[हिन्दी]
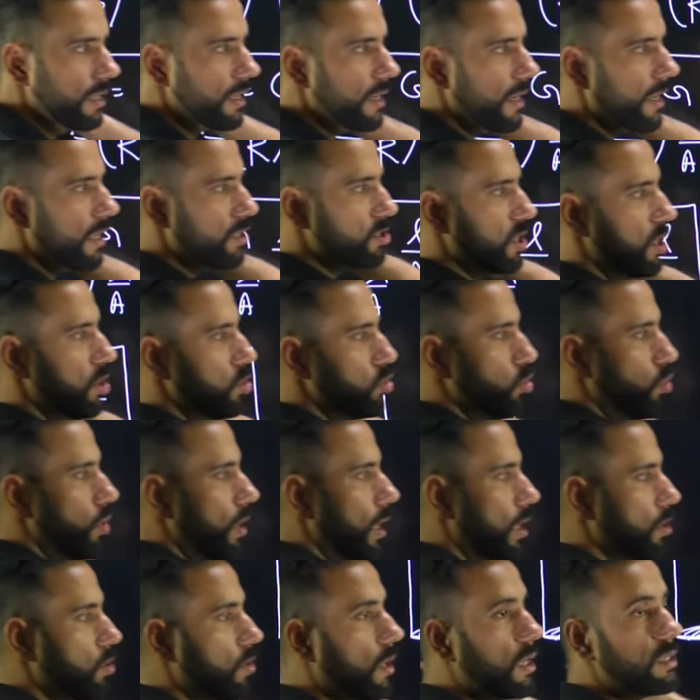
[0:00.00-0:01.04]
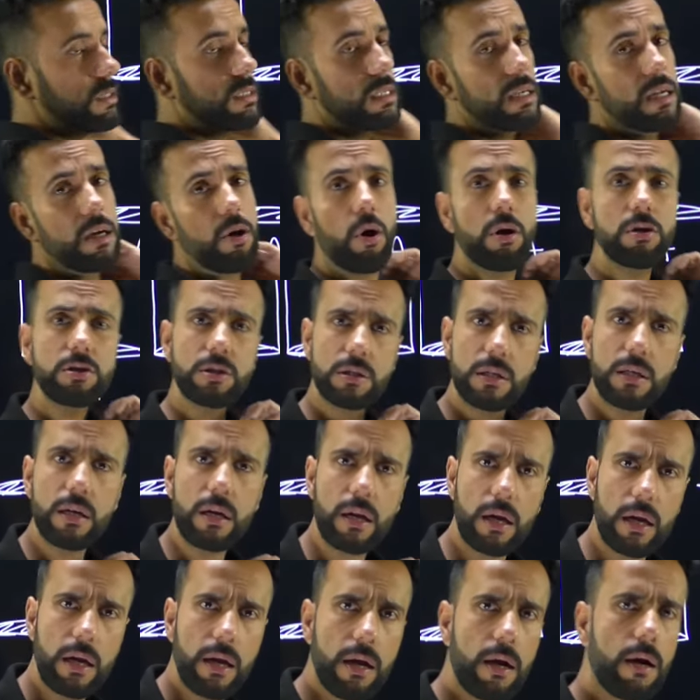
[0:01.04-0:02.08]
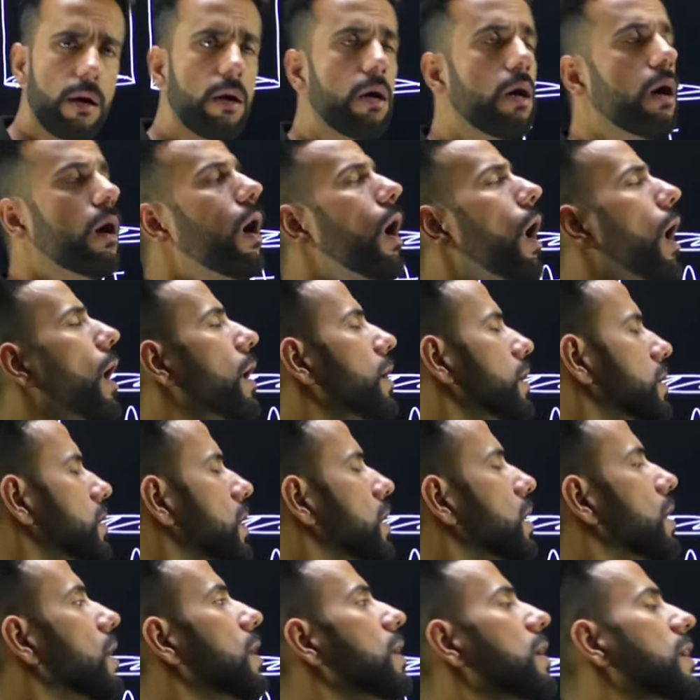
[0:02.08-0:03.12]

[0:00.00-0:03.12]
रहेगा या चेंज होगा तो आंसर है कांस्टेंट रहेगा अनटेल